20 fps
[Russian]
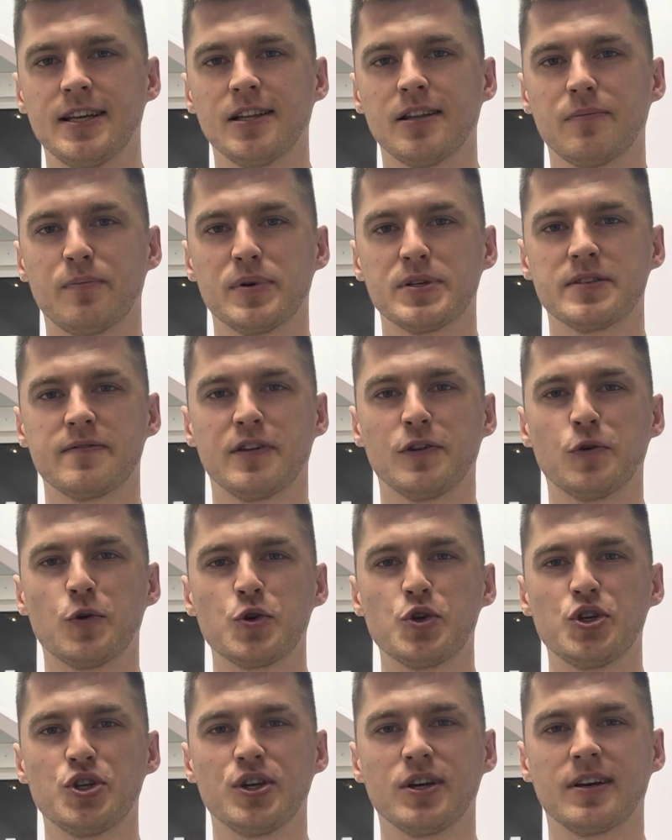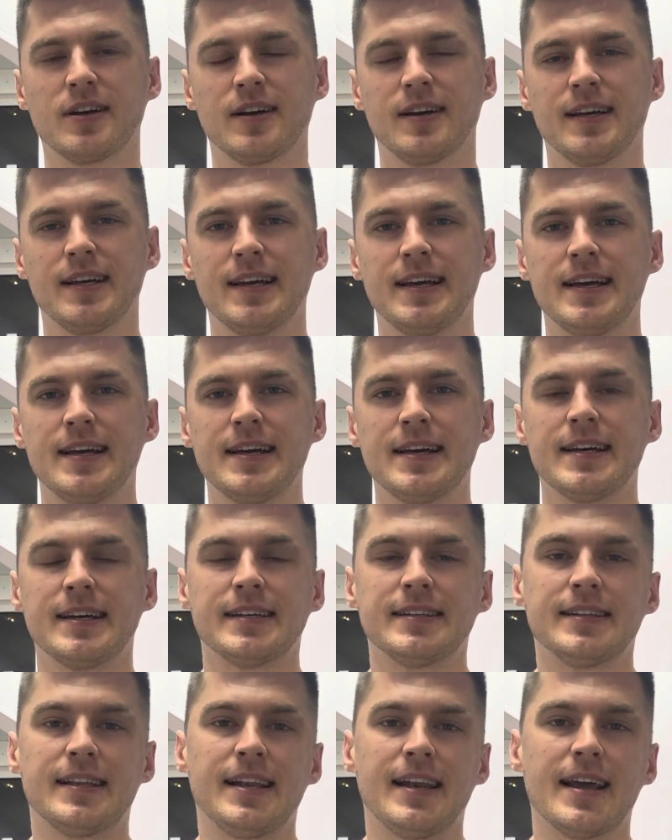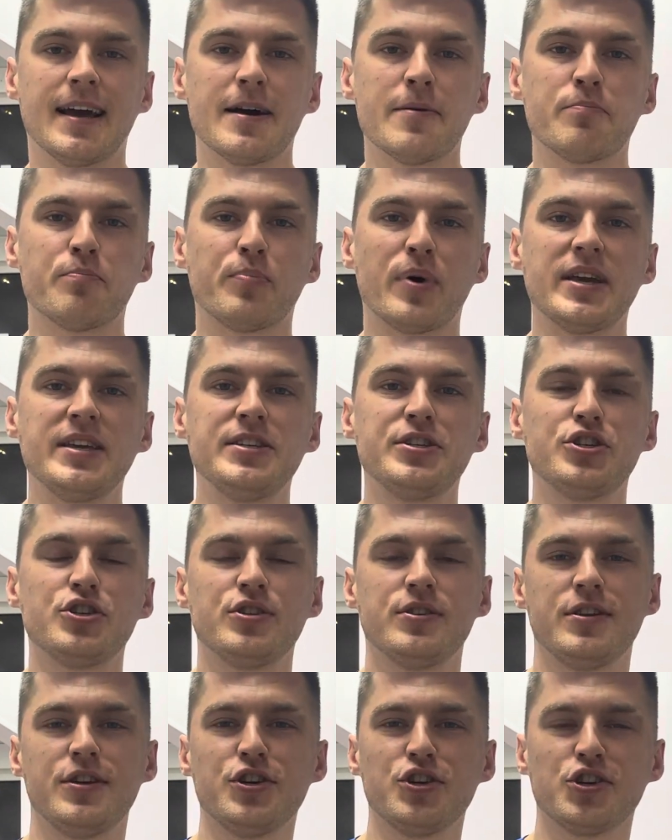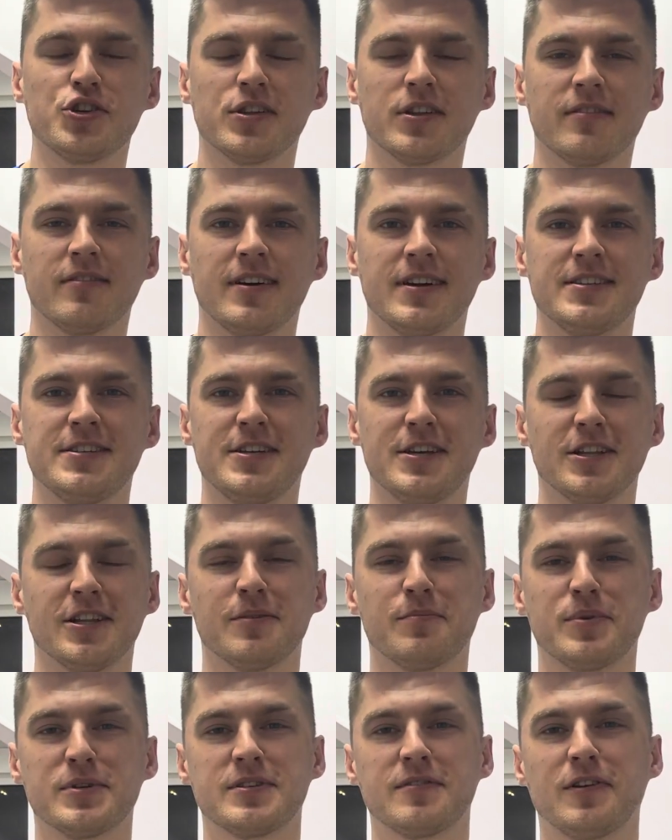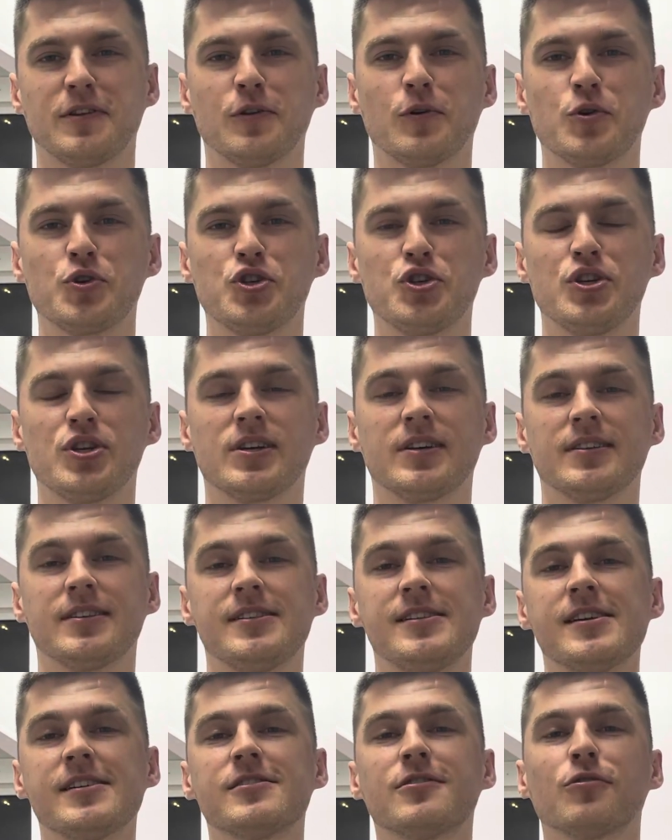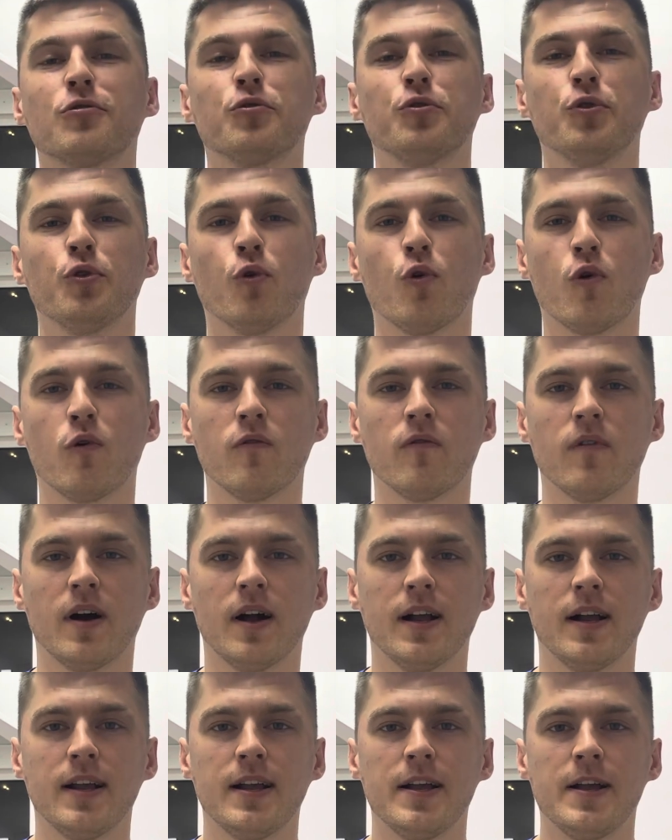позвоночника, для поясничного отдела позвоночника, для грудного.